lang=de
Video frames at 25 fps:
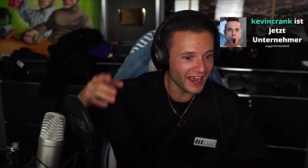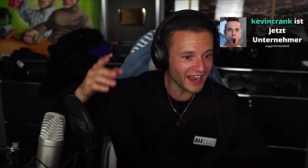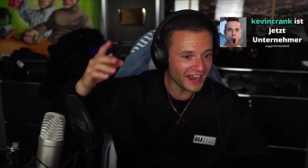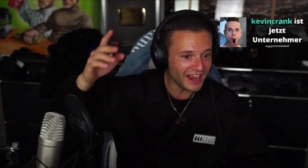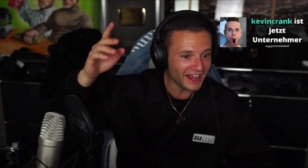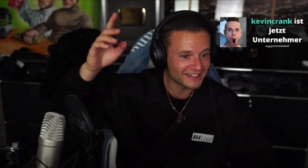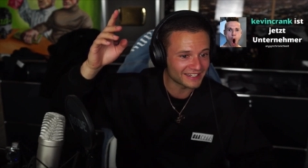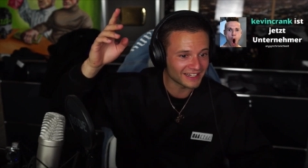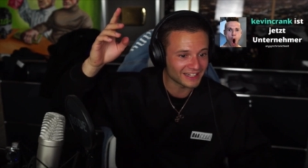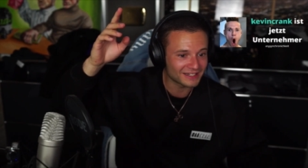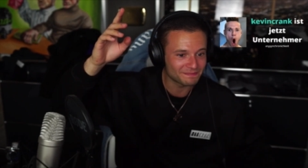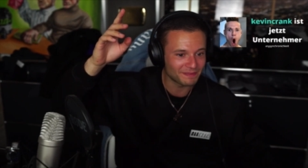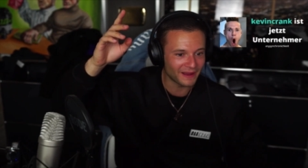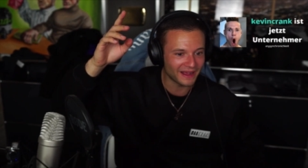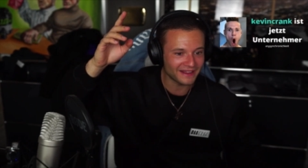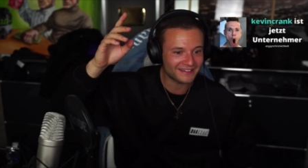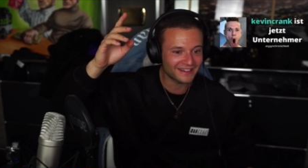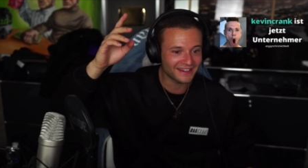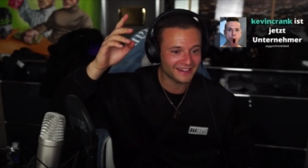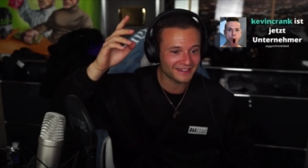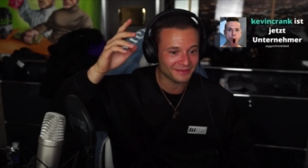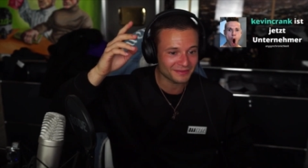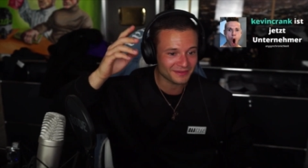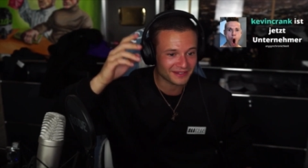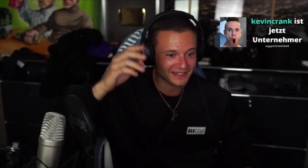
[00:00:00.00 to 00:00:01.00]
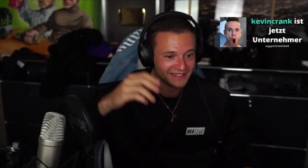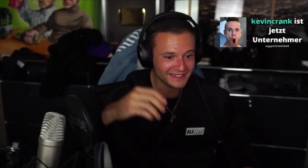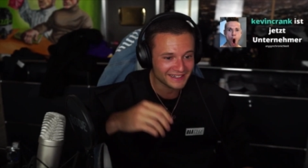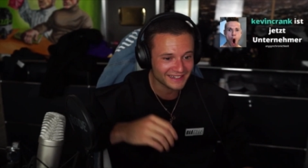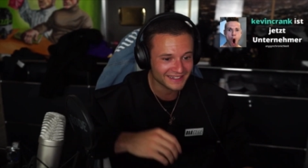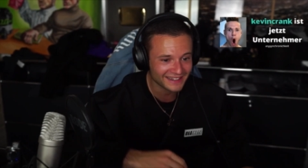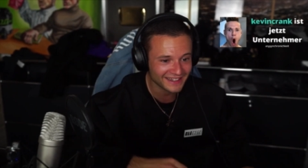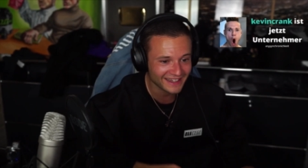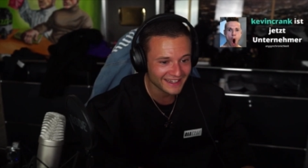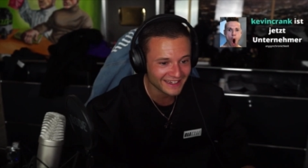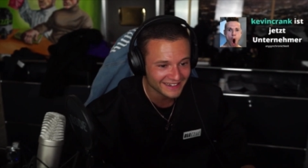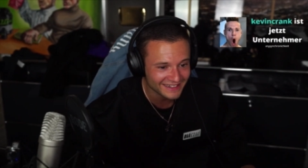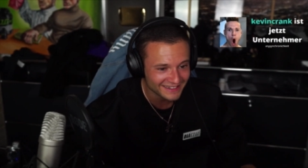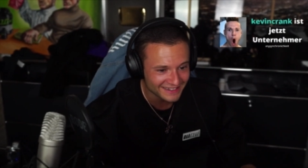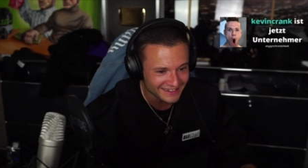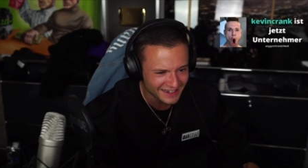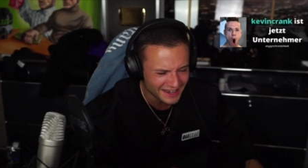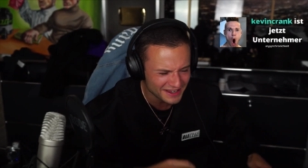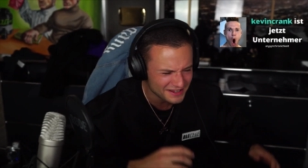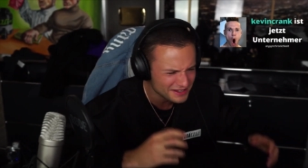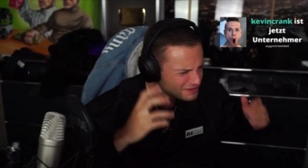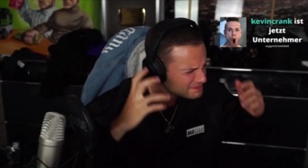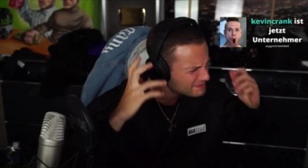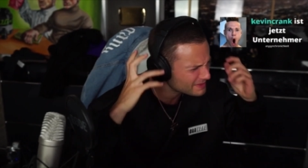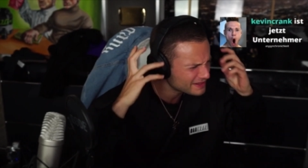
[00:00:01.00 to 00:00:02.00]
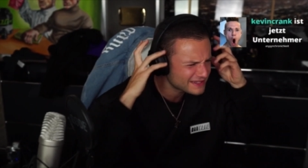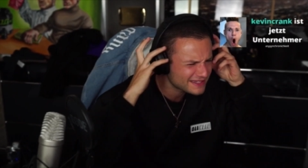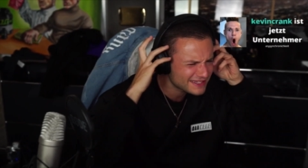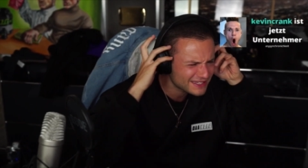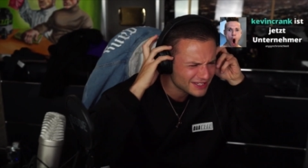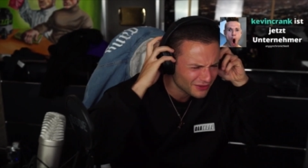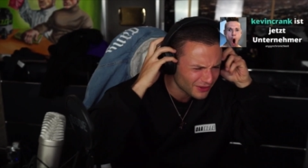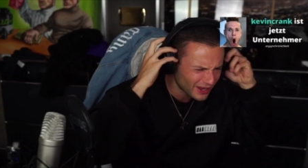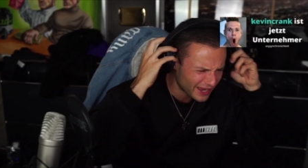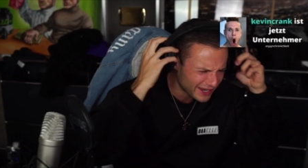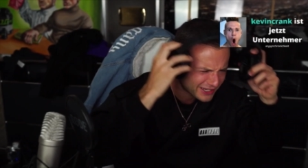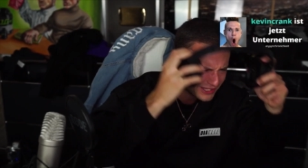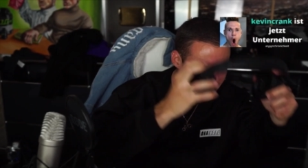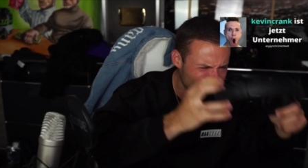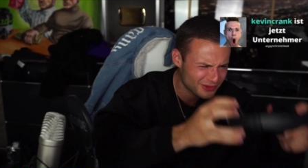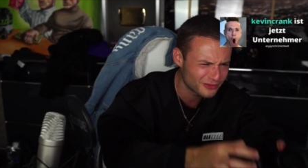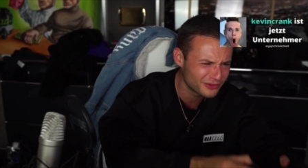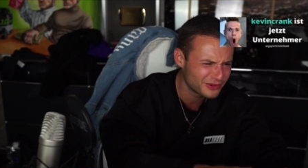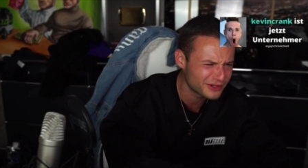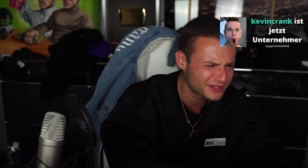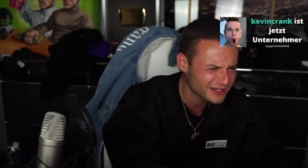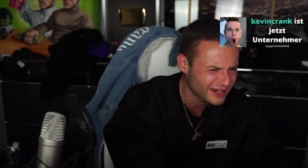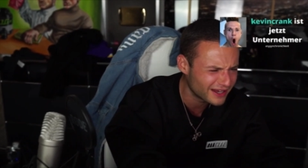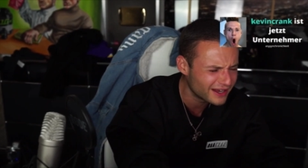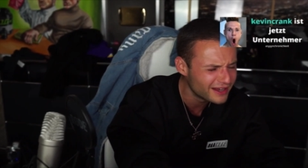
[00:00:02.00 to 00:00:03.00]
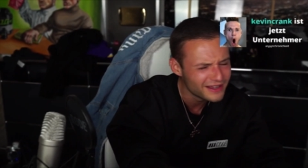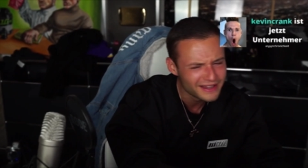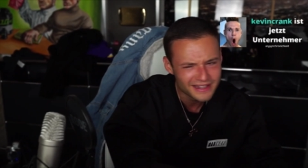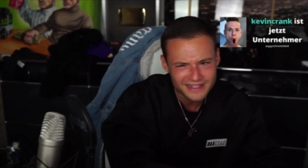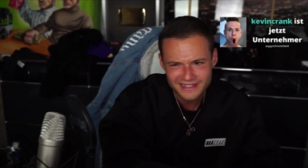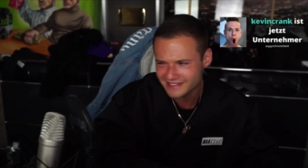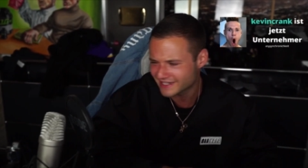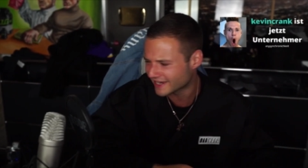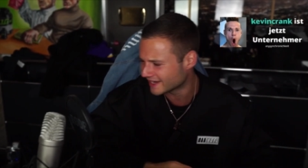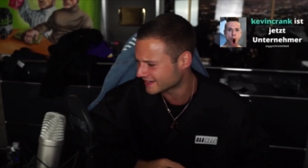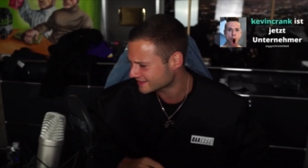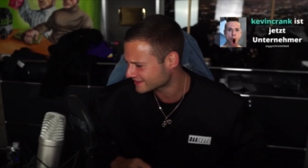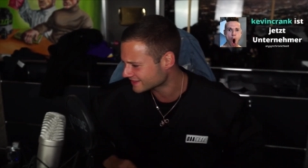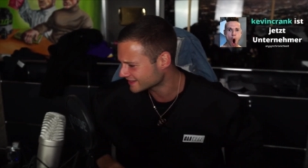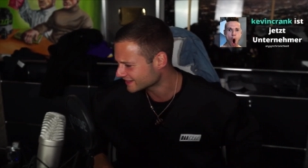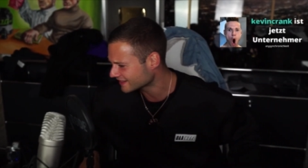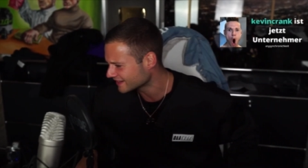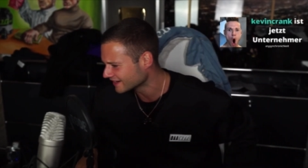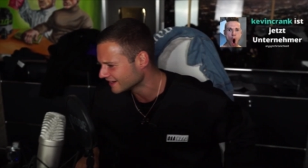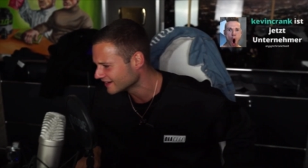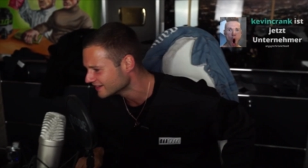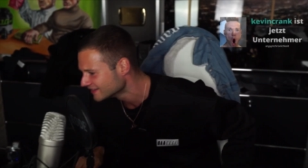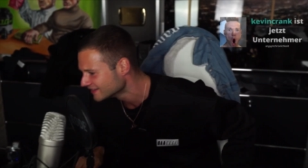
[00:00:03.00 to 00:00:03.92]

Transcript: Es ist besser. Ich hab's hingekriegt. Ich bin so ein guter Techniker.